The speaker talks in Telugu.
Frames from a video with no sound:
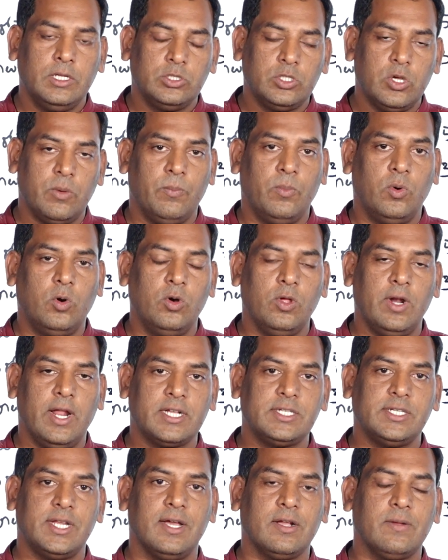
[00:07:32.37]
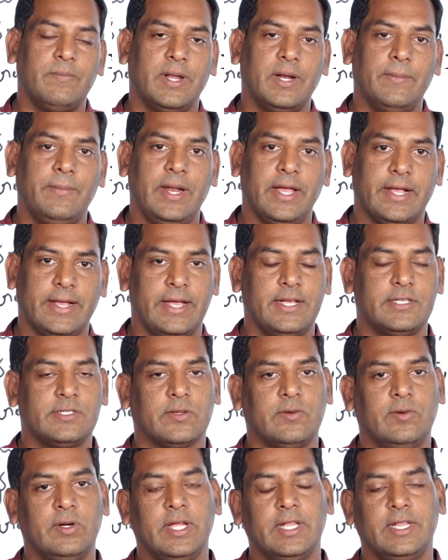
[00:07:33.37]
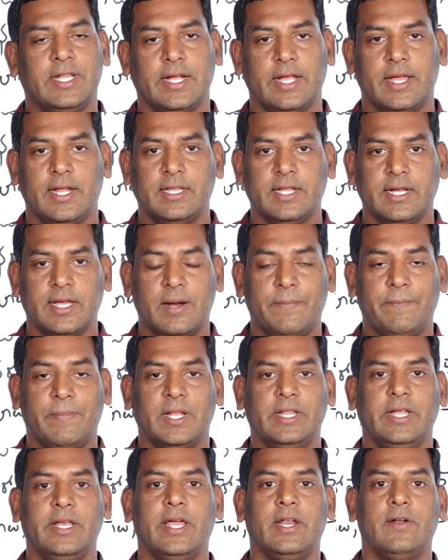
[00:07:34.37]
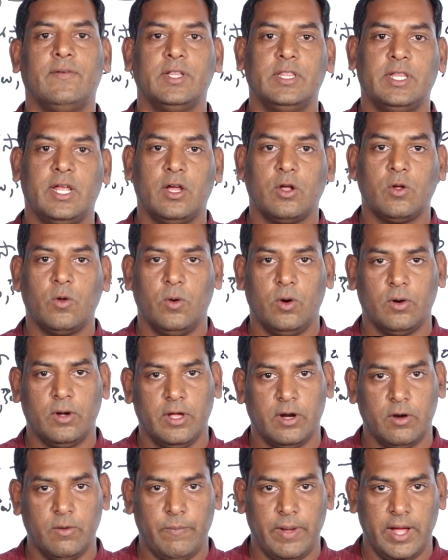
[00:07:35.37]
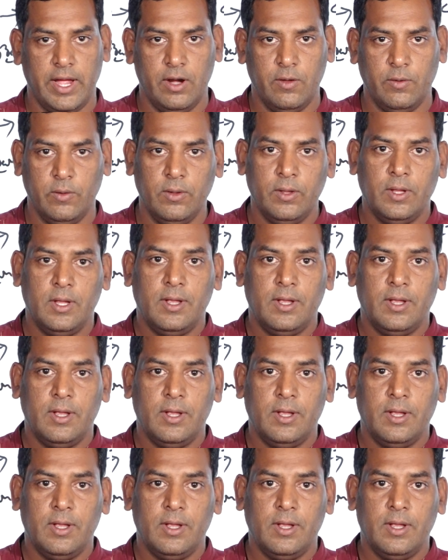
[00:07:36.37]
సో మూడు లక్షలకు మనం లెక్కేసుకుంటే దగ్గర దగ్గర పదిహేను వందల కోట్ల రూపాయలు